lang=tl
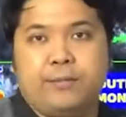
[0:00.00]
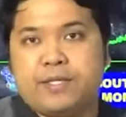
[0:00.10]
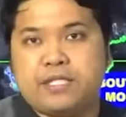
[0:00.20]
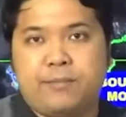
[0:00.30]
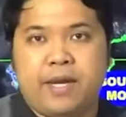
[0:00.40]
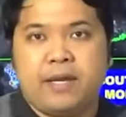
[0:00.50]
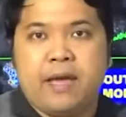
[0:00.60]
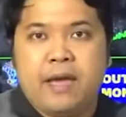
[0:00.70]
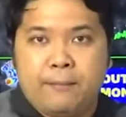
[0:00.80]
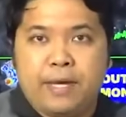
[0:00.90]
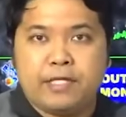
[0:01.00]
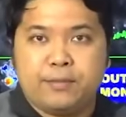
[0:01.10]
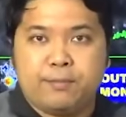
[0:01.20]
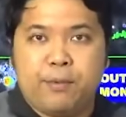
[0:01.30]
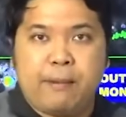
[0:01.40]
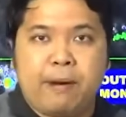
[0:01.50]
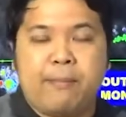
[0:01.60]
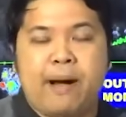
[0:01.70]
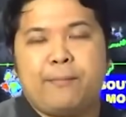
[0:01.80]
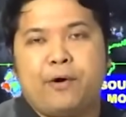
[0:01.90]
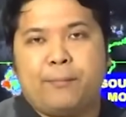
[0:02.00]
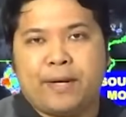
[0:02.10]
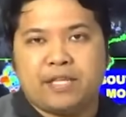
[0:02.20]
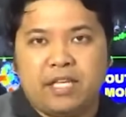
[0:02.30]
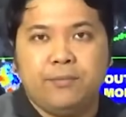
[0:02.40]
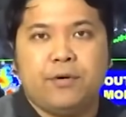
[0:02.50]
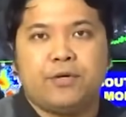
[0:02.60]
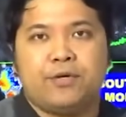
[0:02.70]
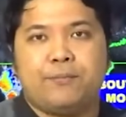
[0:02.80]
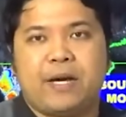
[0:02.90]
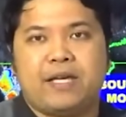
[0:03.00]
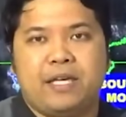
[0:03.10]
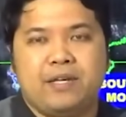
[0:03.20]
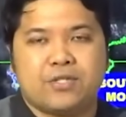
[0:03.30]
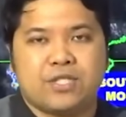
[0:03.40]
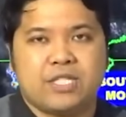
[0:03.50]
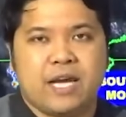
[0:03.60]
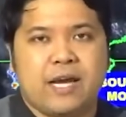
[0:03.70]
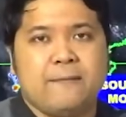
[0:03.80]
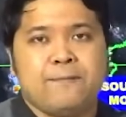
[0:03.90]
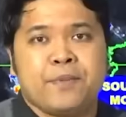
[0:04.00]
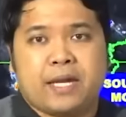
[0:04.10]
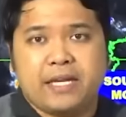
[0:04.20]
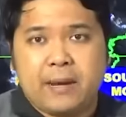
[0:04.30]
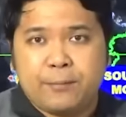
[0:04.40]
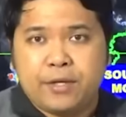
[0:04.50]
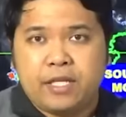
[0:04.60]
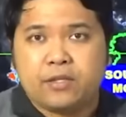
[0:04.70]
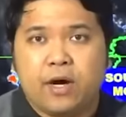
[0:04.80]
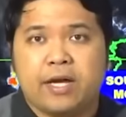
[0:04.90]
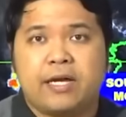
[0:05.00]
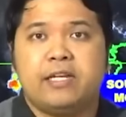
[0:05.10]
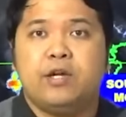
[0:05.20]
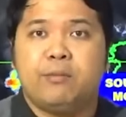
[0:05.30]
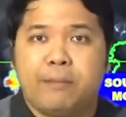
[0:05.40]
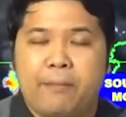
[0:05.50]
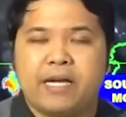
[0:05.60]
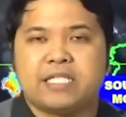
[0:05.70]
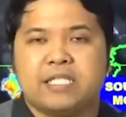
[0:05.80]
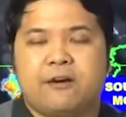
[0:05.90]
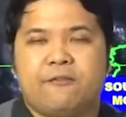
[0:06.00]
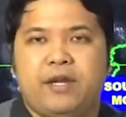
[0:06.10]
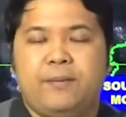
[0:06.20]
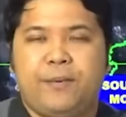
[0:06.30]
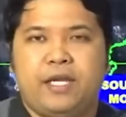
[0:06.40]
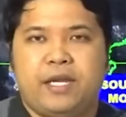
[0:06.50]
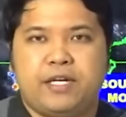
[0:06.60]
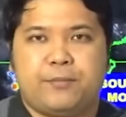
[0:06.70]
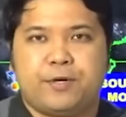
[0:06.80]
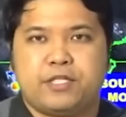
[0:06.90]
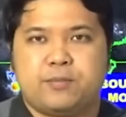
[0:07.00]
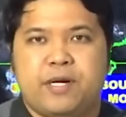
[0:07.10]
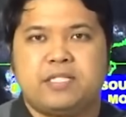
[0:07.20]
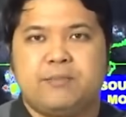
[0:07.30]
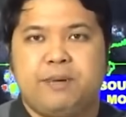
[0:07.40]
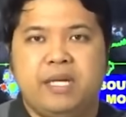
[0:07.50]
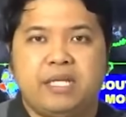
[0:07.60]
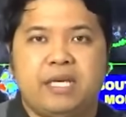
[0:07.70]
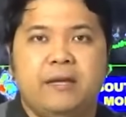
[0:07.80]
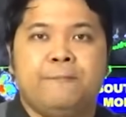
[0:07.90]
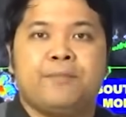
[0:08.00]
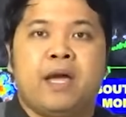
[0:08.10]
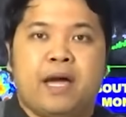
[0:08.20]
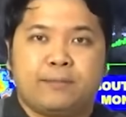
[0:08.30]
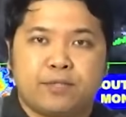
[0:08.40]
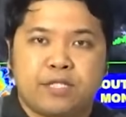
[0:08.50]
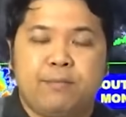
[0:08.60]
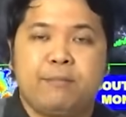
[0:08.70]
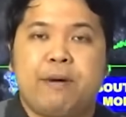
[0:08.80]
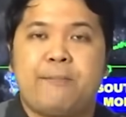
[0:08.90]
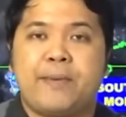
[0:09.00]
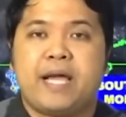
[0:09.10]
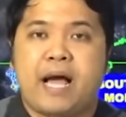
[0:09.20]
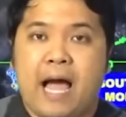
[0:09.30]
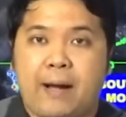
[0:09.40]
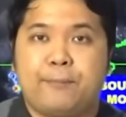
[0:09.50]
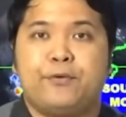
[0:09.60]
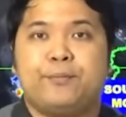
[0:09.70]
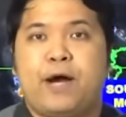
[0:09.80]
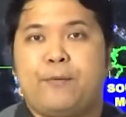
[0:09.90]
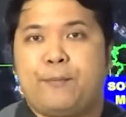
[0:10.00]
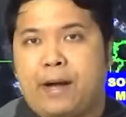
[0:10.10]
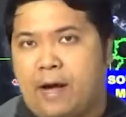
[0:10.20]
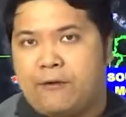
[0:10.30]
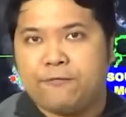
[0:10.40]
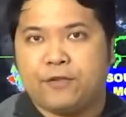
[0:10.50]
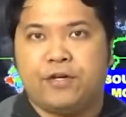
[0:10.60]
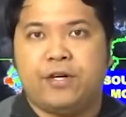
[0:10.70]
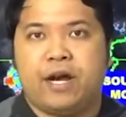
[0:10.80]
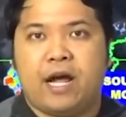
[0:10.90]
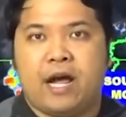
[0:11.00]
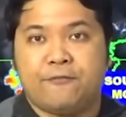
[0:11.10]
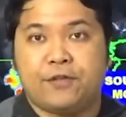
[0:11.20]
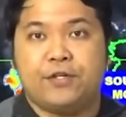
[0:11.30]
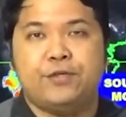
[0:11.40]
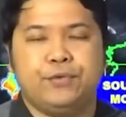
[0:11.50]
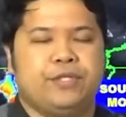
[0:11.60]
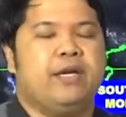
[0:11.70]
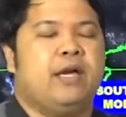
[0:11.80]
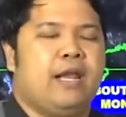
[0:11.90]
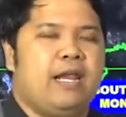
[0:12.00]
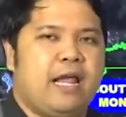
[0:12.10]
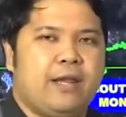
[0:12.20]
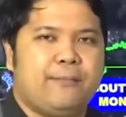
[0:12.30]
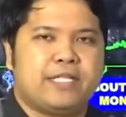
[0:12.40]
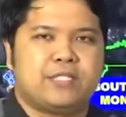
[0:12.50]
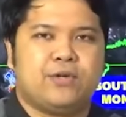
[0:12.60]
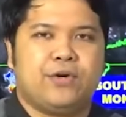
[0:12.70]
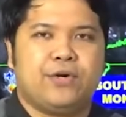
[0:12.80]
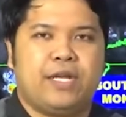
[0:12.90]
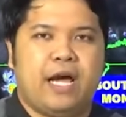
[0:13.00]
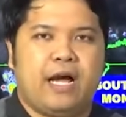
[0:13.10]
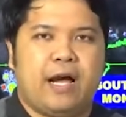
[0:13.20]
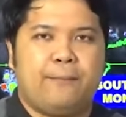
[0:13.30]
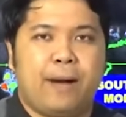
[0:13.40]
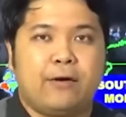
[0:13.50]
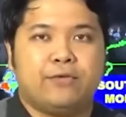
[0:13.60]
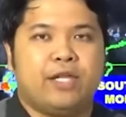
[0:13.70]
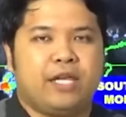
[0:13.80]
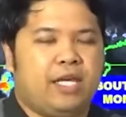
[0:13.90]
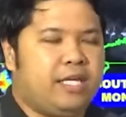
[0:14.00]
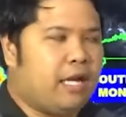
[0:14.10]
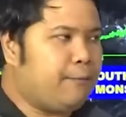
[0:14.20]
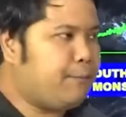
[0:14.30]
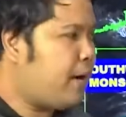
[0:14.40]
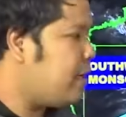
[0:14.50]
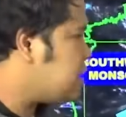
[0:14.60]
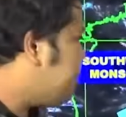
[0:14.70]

Ito ibig sabihin, medyo bumababa po o patimog yung pagkilos niya. Kaya po hindi ito agad lumabas ng Philippine Area of Responsibility at posibleng mamayang hapon pa o pa after uh, afternoon lalabas ho ng uh, boundary ng PAR.